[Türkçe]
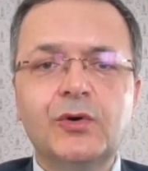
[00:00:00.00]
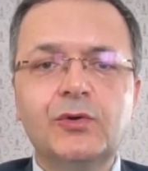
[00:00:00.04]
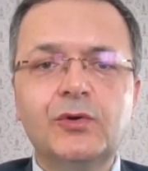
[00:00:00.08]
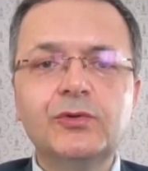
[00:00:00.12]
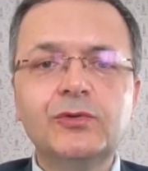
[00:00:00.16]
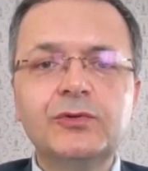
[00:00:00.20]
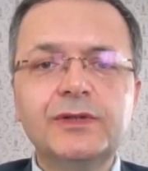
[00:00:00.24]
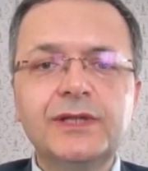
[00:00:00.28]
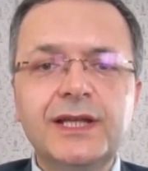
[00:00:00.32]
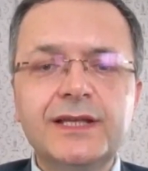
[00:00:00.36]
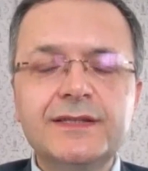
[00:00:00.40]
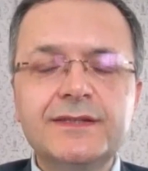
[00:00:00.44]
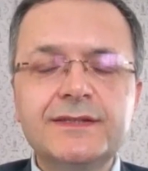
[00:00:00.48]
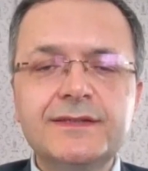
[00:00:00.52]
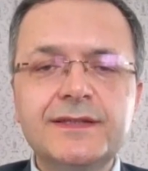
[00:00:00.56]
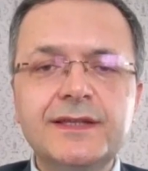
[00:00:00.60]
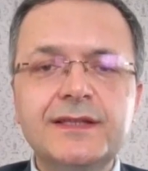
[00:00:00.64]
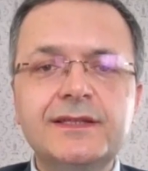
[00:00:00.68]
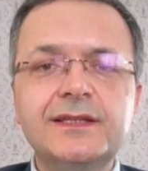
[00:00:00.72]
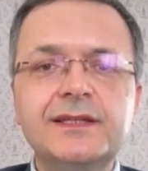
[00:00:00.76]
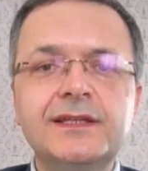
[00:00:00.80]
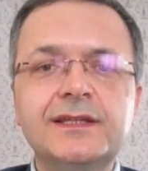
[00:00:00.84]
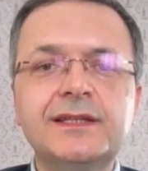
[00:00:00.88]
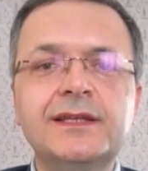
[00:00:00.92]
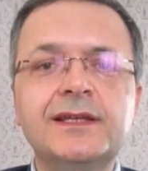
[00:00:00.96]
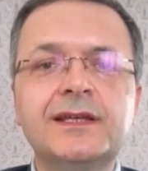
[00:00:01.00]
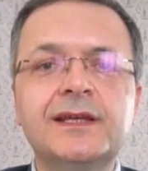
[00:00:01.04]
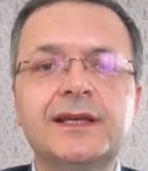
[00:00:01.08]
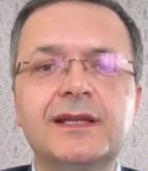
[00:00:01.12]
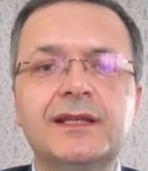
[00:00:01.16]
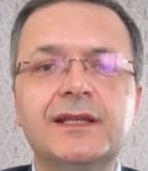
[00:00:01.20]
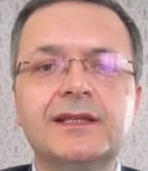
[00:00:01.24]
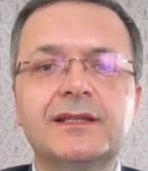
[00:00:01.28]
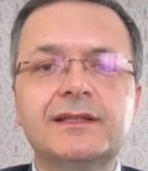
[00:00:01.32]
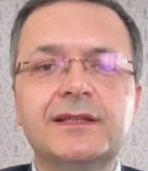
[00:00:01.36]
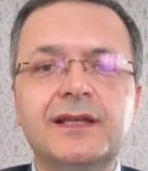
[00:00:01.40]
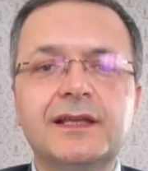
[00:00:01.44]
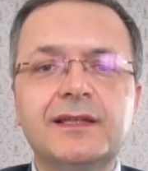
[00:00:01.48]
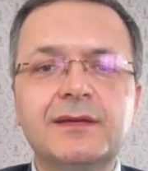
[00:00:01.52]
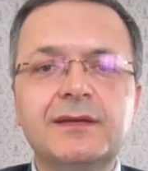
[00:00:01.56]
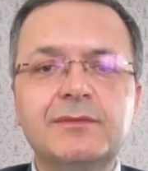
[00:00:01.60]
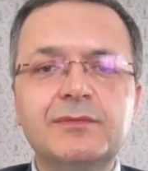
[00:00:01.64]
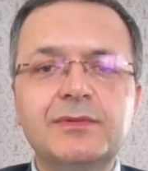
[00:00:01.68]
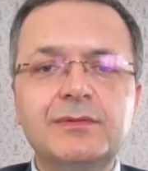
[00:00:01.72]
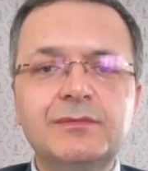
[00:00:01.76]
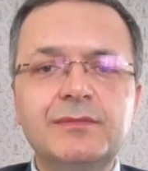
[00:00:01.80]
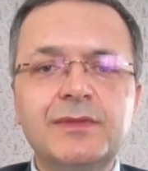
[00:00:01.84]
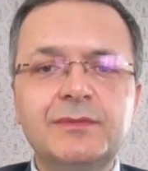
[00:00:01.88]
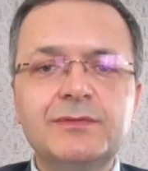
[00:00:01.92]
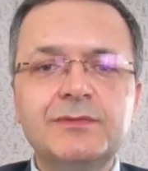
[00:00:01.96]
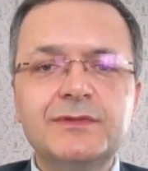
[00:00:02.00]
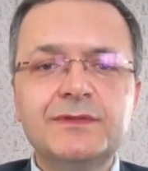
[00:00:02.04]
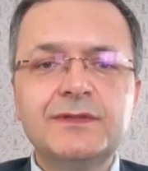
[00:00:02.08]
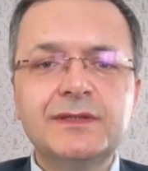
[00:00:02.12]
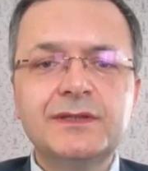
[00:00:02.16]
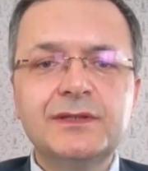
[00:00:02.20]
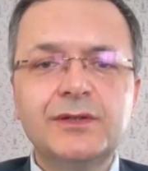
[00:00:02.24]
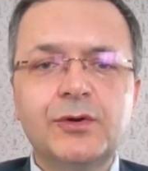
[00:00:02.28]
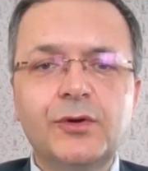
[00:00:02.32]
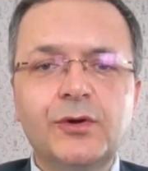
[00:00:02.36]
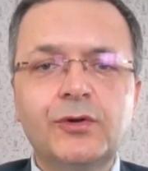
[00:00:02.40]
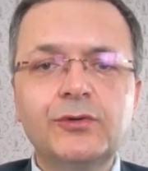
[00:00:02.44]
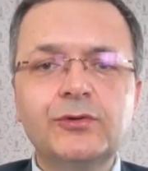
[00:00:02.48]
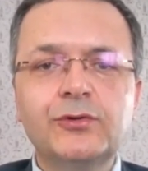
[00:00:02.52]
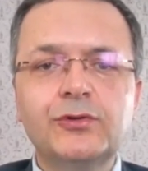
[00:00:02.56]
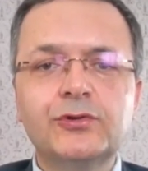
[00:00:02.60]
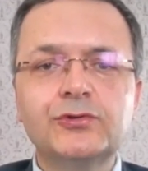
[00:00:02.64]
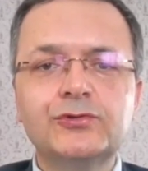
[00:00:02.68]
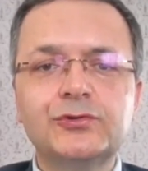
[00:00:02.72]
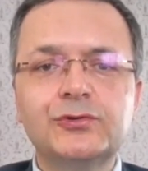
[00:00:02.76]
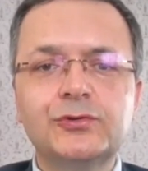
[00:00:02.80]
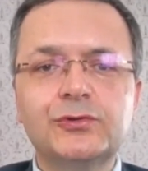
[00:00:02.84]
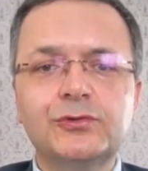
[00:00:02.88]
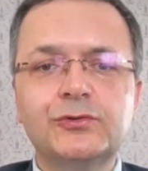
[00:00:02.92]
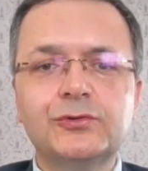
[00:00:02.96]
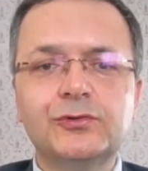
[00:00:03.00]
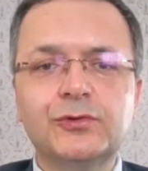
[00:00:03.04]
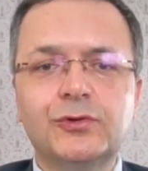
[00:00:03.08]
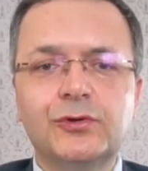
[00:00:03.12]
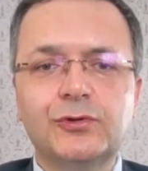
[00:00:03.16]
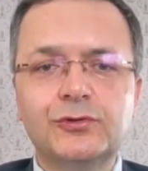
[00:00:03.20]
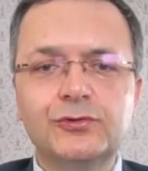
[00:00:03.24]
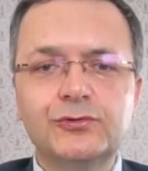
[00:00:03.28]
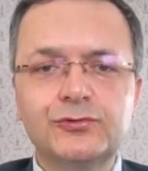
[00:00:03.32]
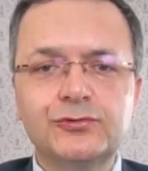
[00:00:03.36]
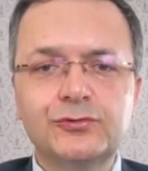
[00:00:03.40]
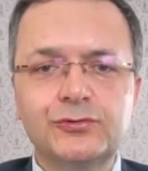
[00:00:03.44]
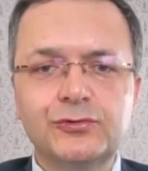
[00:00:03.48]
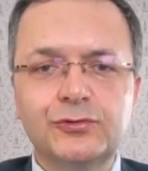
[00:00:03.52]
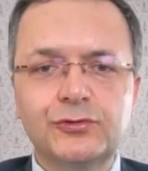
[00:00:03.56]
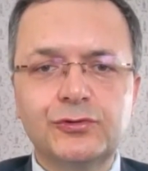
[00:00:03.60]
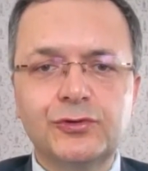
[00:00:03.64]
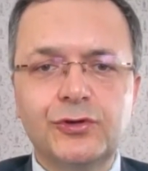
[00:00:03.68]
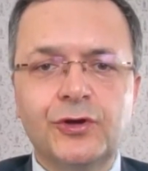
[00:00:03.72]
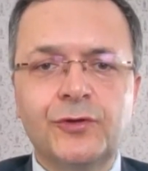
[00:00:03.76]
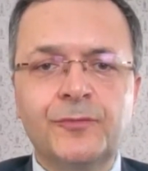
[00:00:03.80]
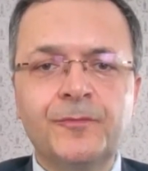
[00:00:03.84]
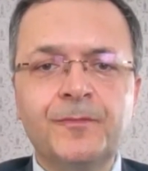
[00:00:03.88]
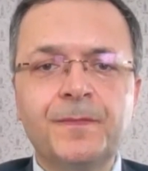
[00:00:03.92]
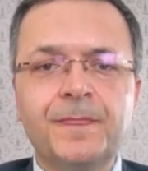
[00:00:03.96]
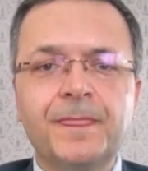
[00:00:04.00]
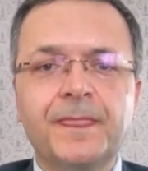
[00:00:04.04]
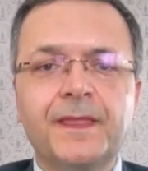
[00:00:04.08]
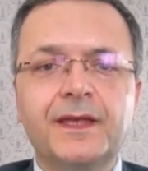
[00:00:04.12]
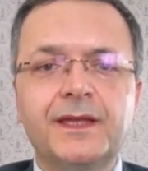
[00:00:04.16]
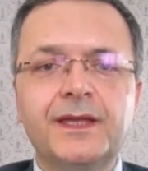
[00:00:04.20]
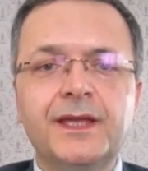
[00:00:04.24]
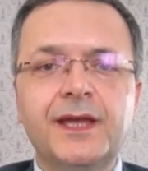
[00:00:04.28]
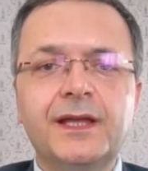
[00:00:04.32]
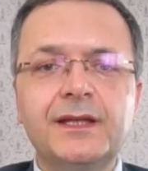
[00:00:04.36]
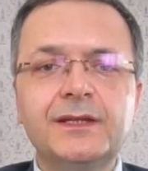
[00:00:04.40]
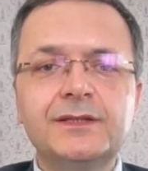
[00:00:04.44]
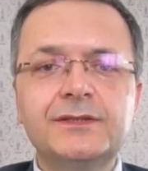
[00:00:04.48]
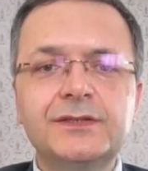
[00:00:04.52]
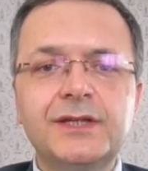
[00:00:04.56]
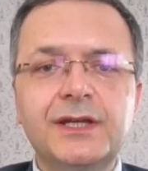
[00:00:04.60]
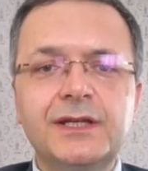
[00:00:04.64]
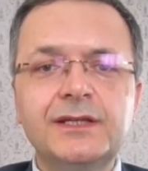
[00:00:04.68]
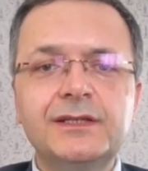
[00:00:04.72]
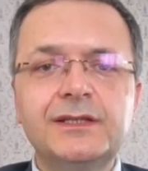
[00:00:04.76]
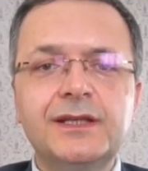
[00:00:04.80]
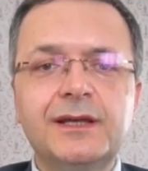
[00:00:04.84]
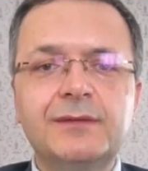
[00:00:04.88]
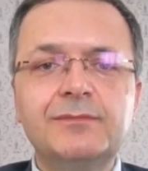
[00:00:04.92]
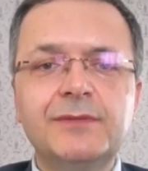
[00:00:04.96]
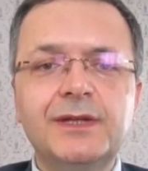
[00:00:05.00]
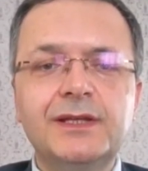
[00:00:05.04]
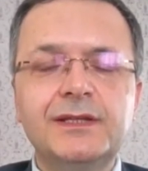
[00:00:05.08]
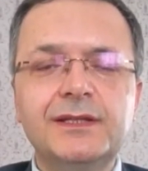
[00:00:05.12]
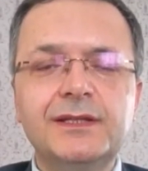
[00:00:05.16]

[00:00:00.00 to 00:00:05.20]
onun lezzetini tadabilmemizin de ön koşulunu oluşturuyor. Yani çayı